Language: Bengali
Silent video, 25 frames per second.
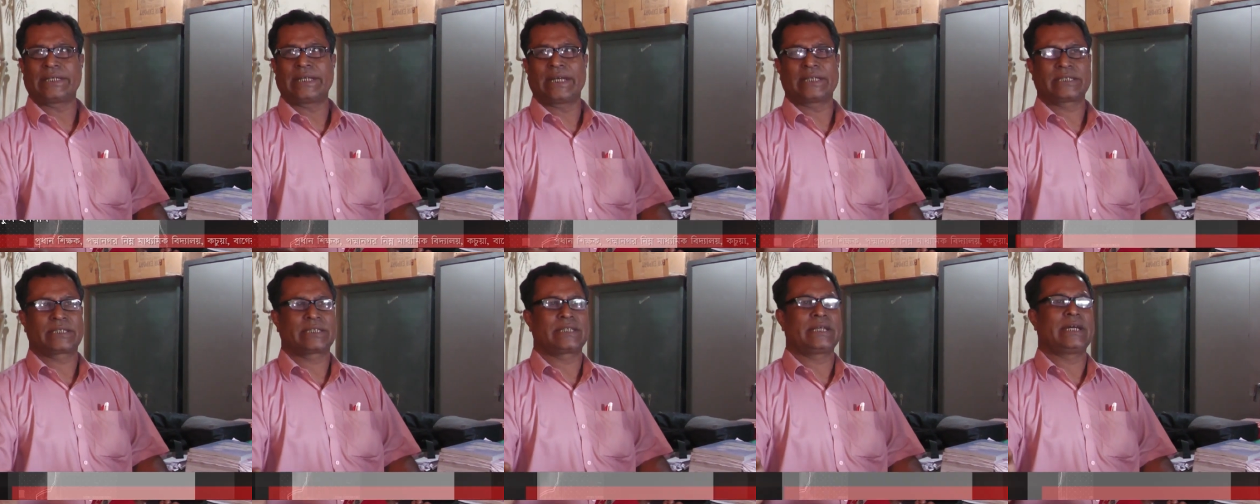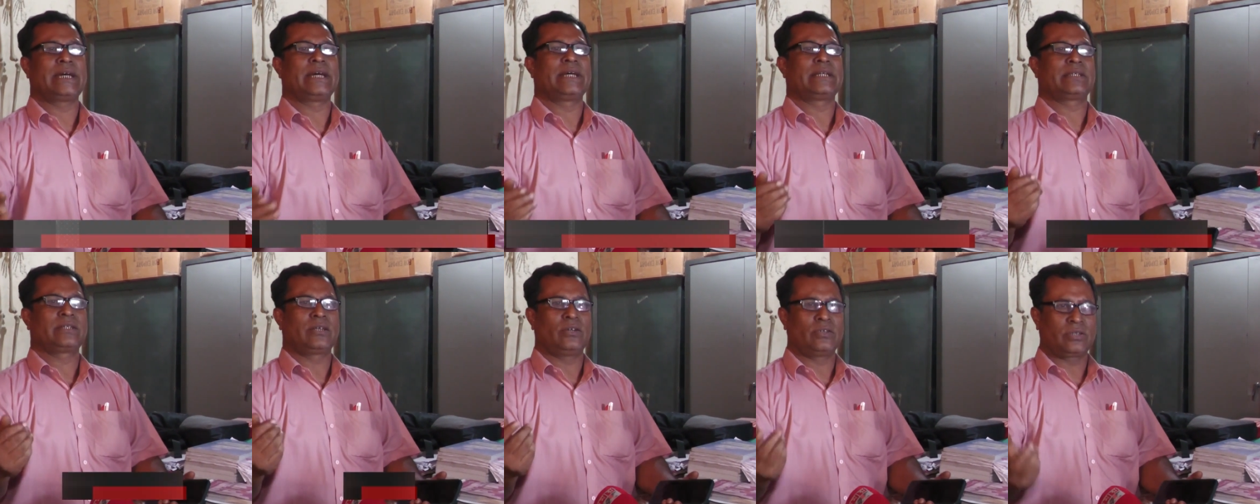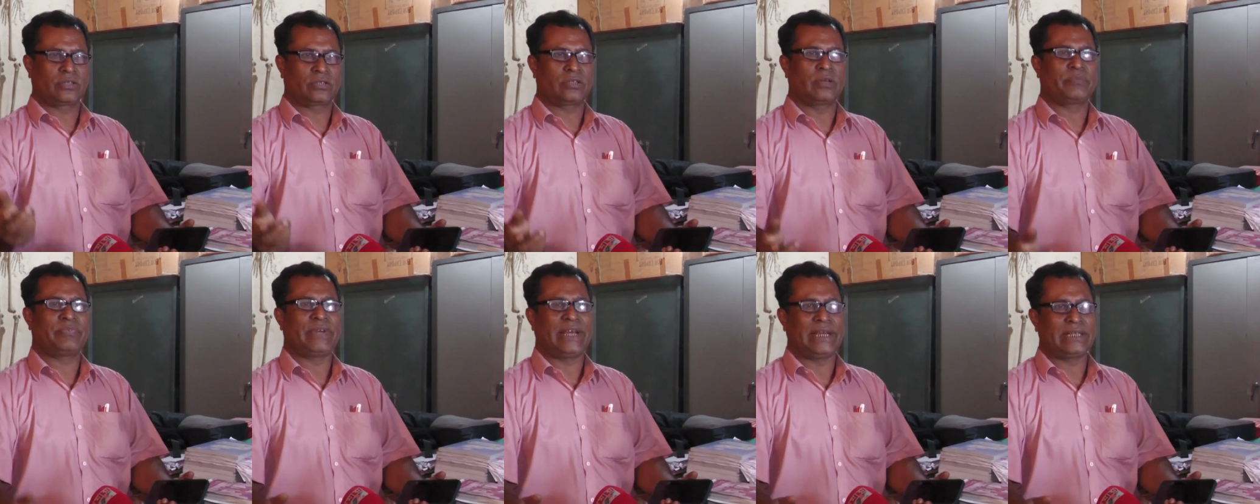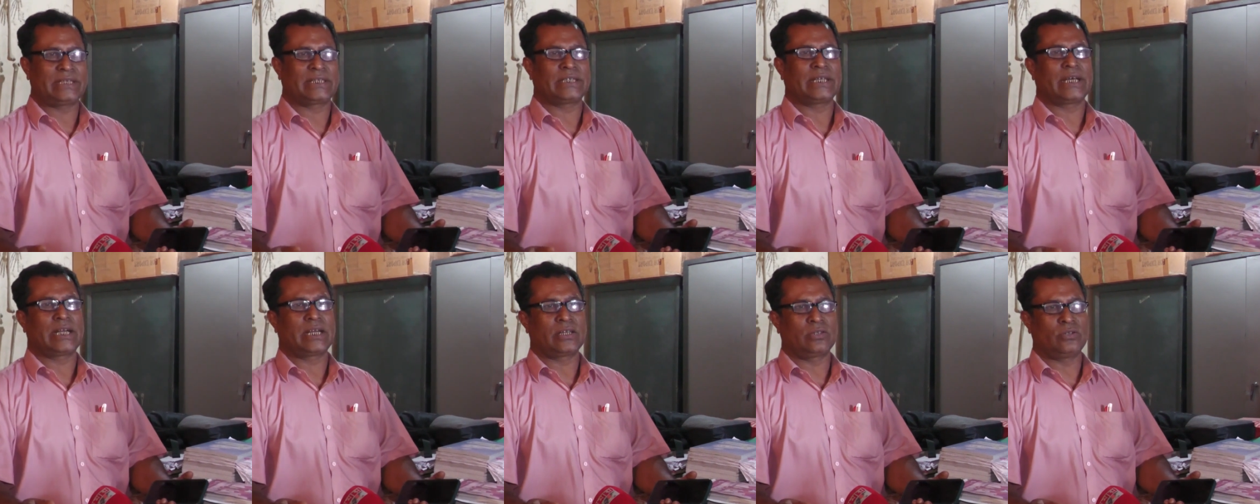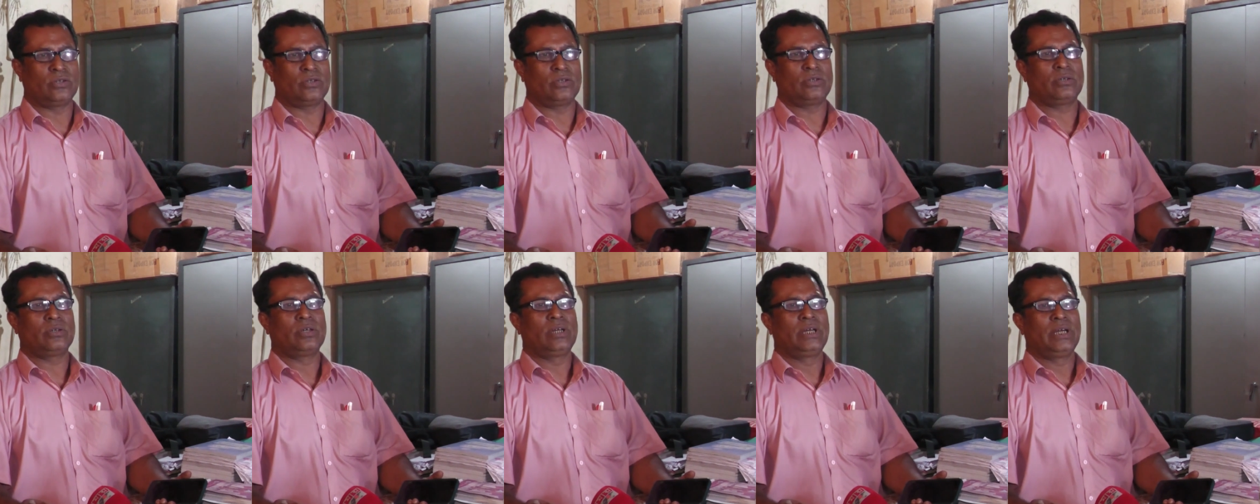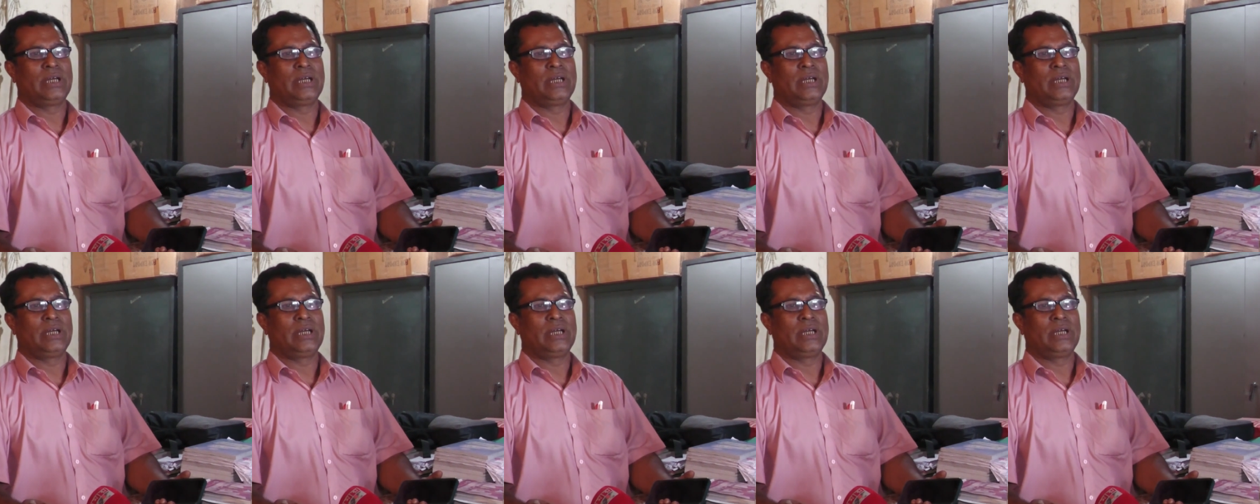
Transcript: ডাস্টার অনেক ফ্যান সারানো